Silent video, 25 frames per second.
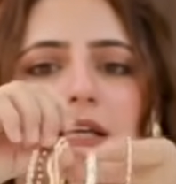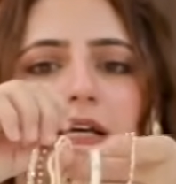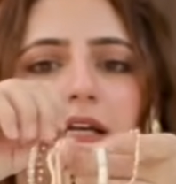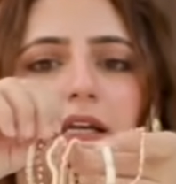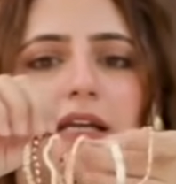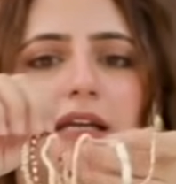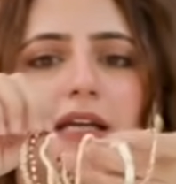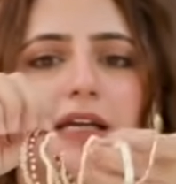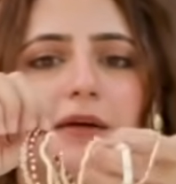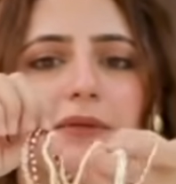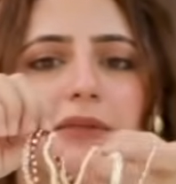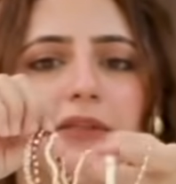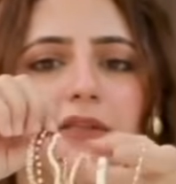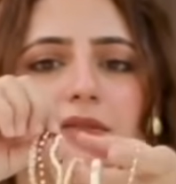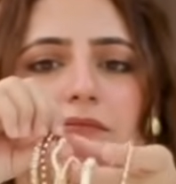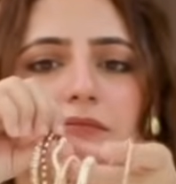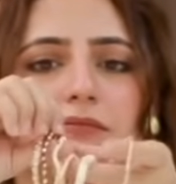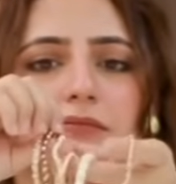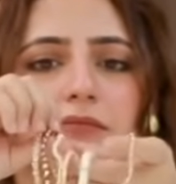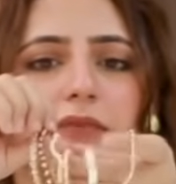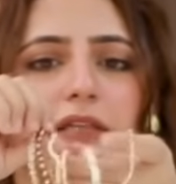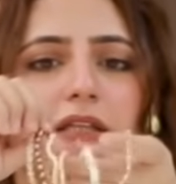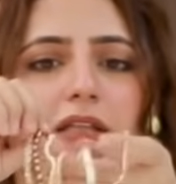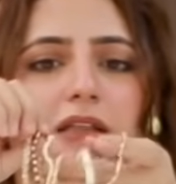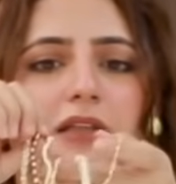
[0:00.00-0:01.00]
सारे हैं मतलब
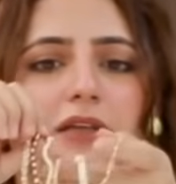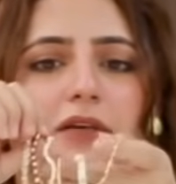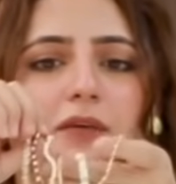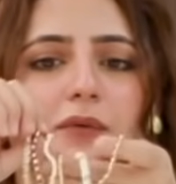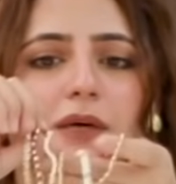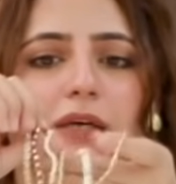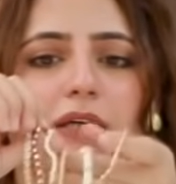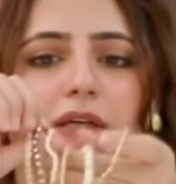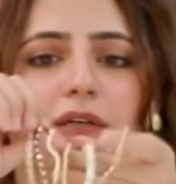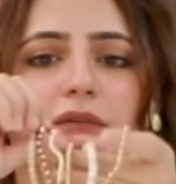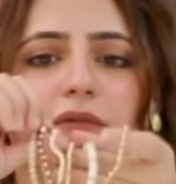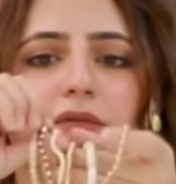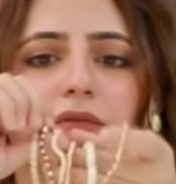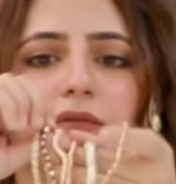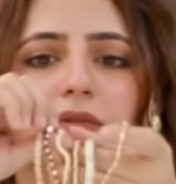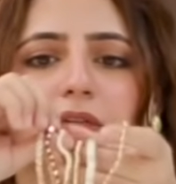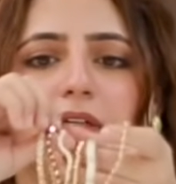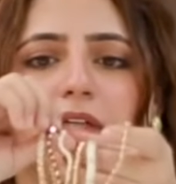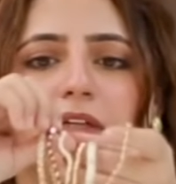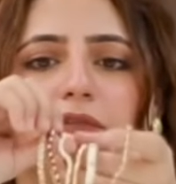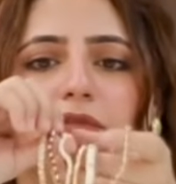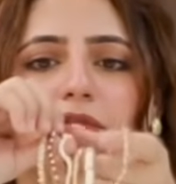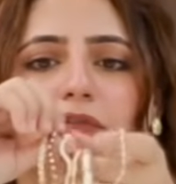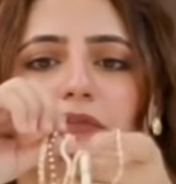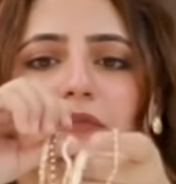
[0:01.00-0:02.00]
कितने वन टू
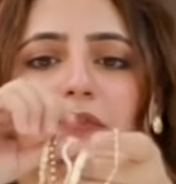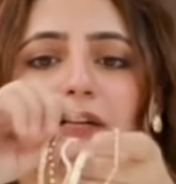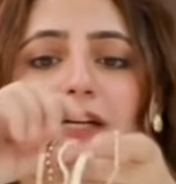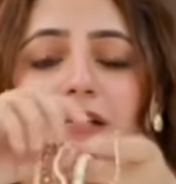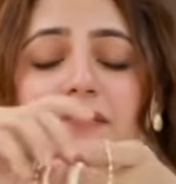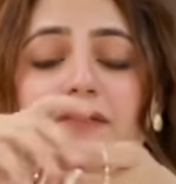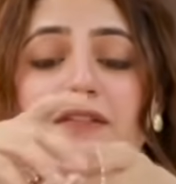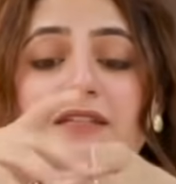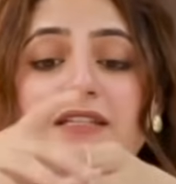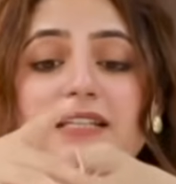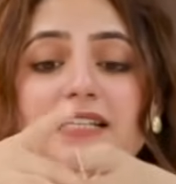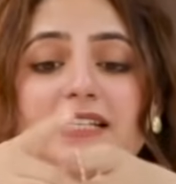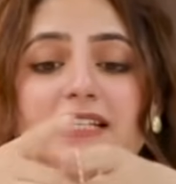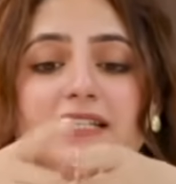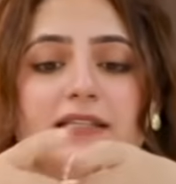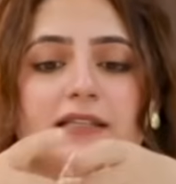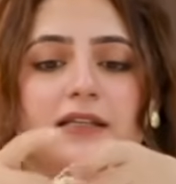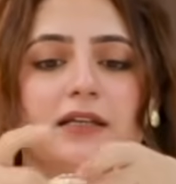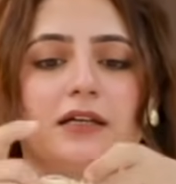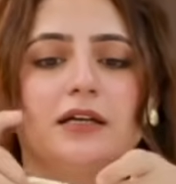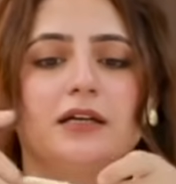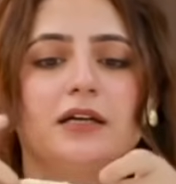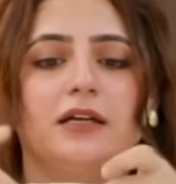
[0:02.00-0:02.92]
थ्री फोर फाइव सिक्स